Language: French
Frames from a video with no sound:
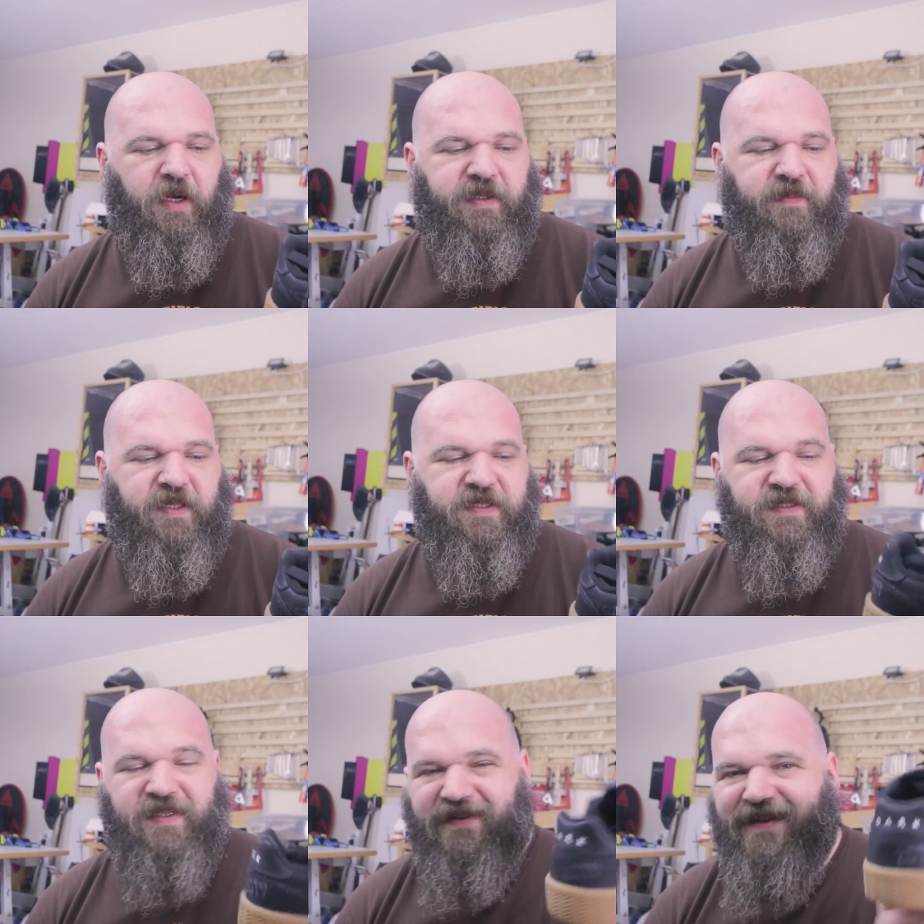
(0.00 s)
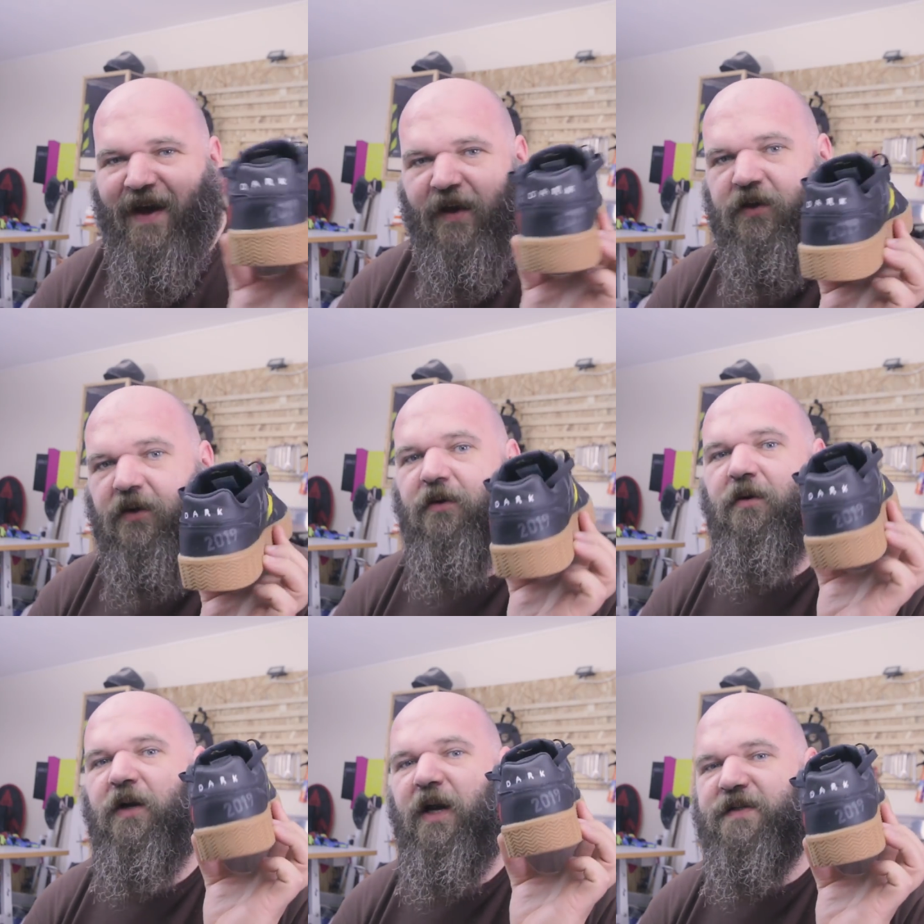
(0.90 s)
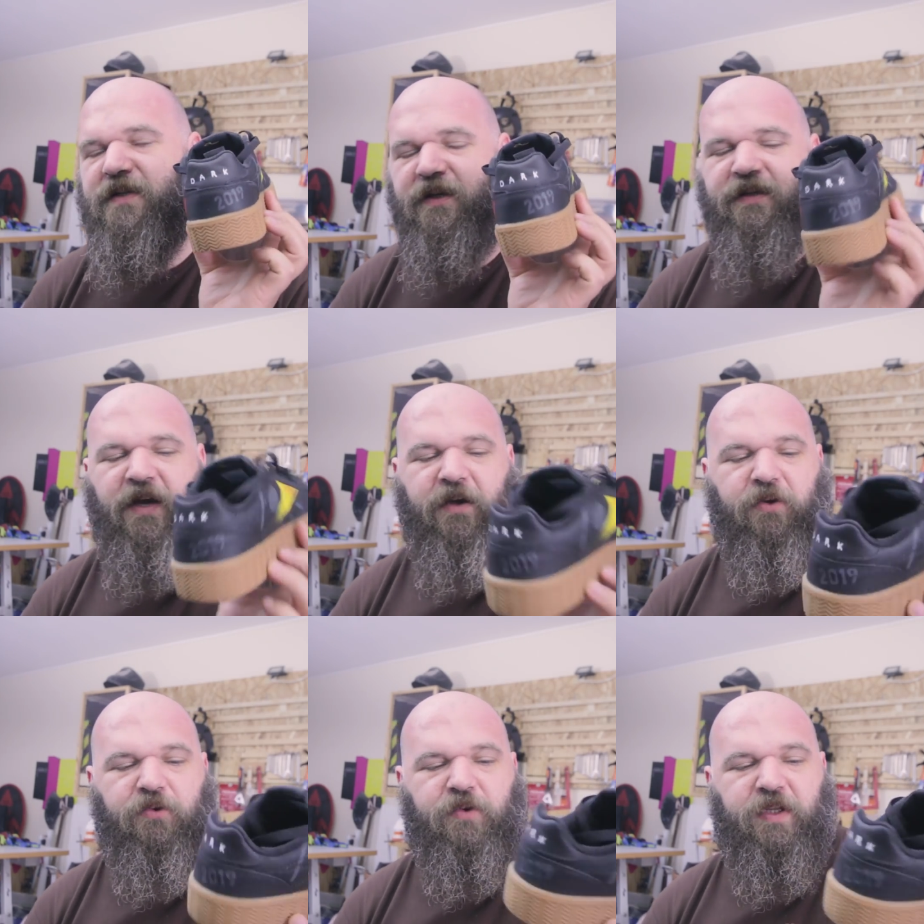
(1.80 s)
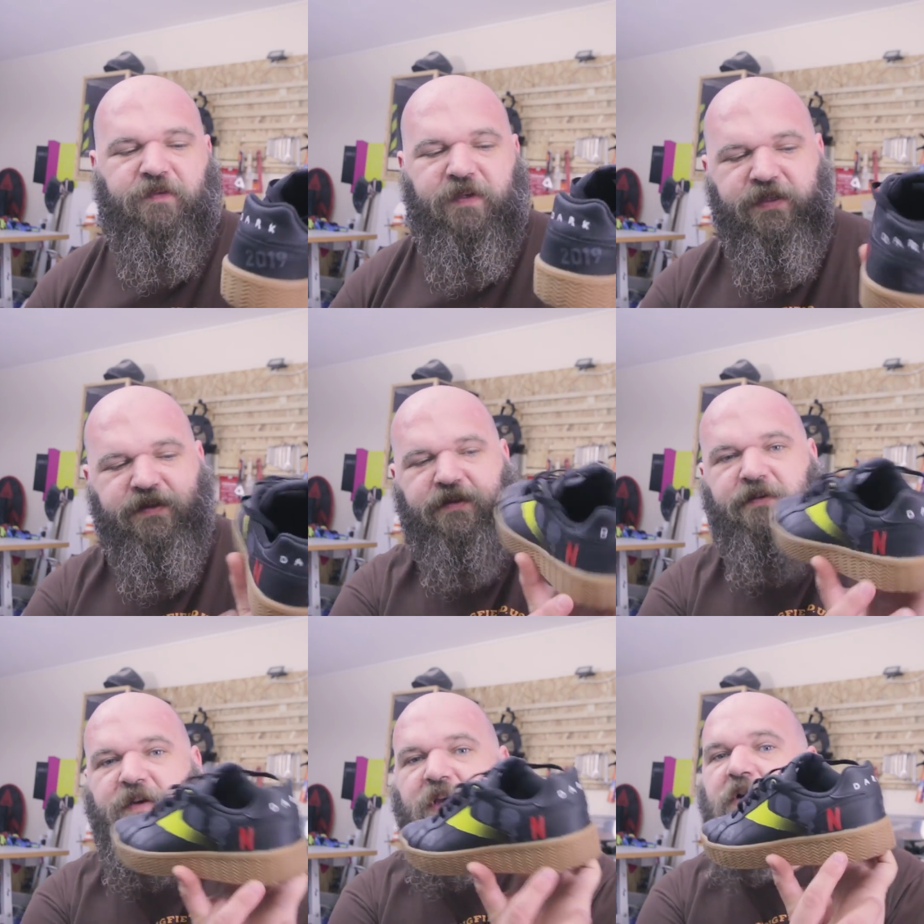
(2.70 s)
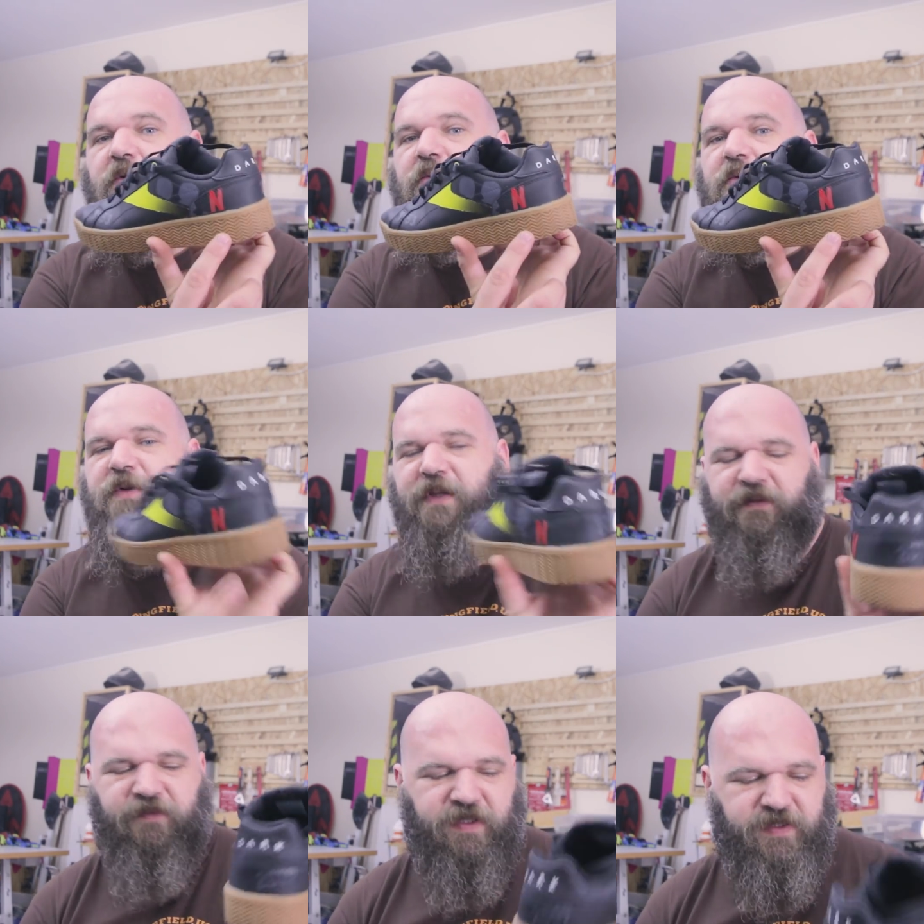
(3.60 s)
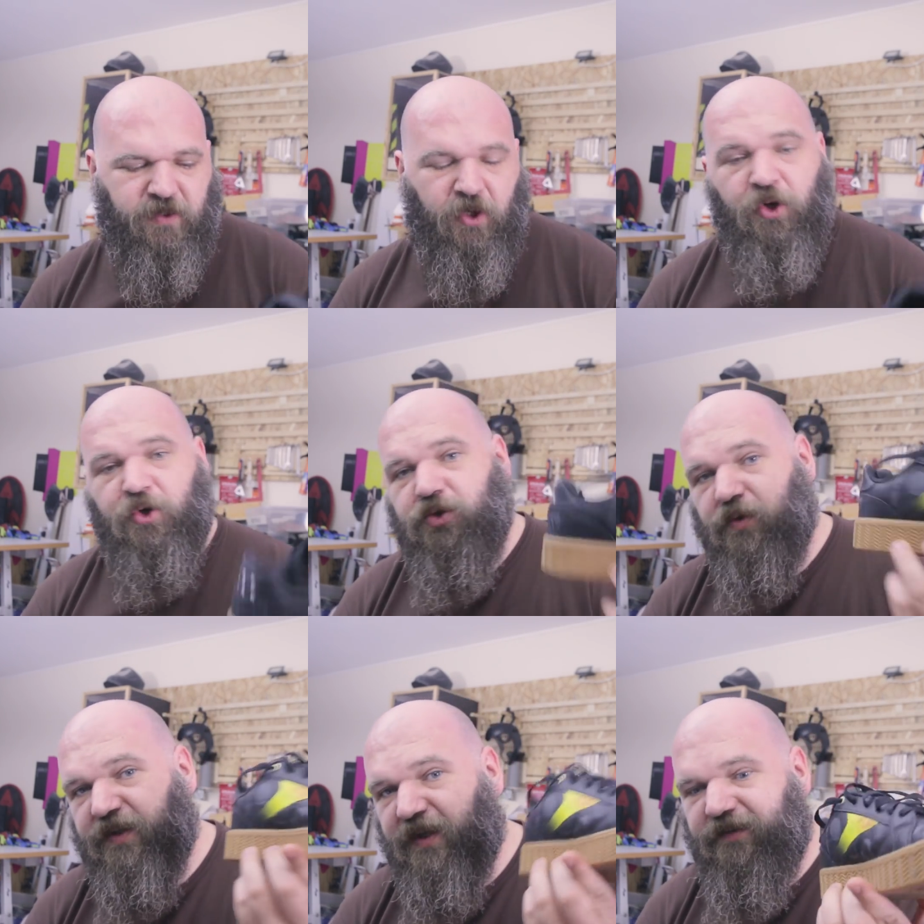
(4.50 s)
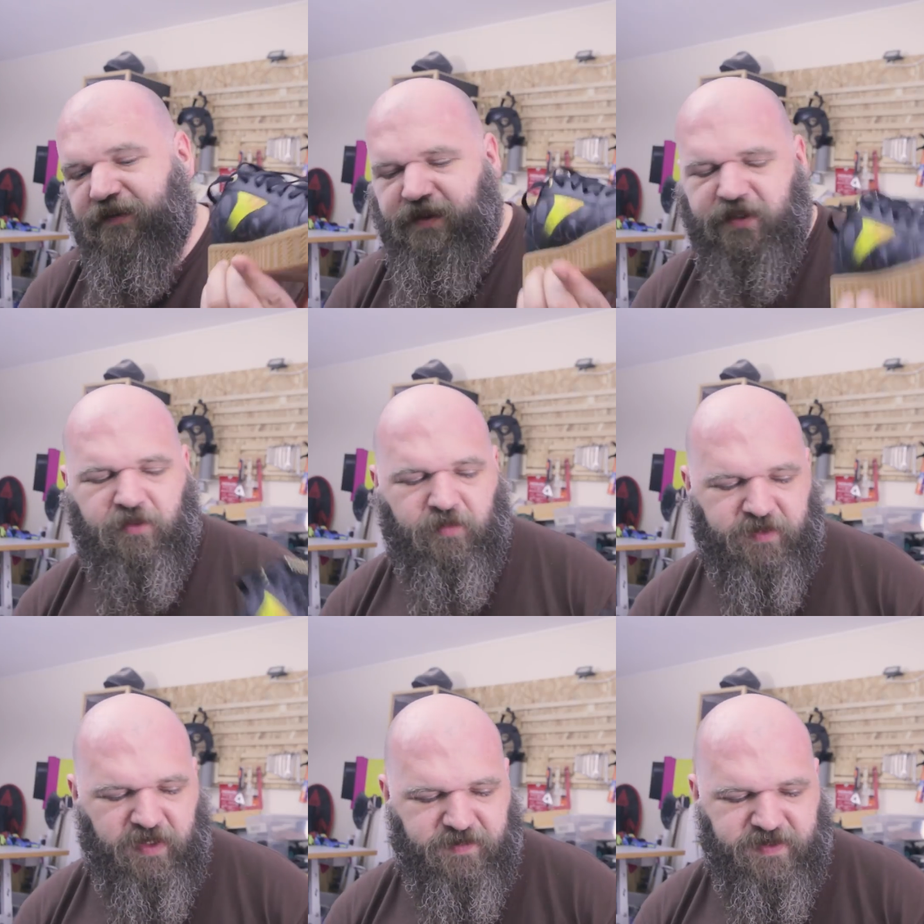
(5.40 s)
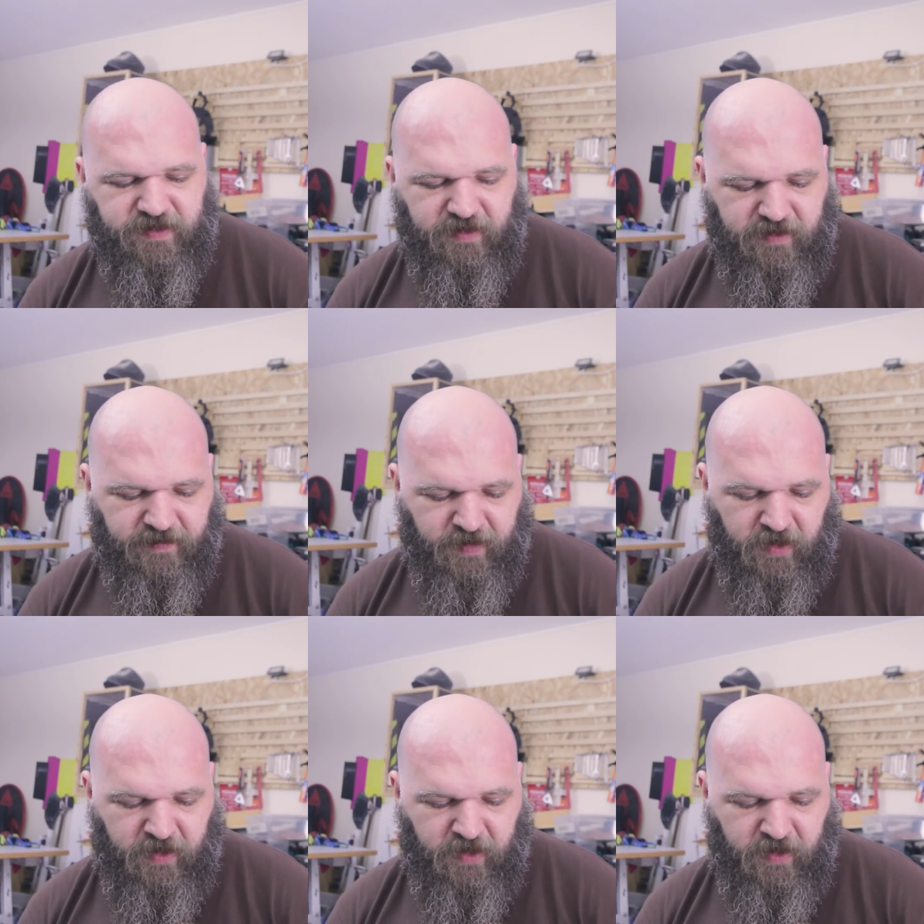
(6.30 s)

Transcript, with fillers: La thématique c'est Dark, la série Dark de Netflix, avec le logo de Netflix. Je suis en train de finir de monter l'épisode.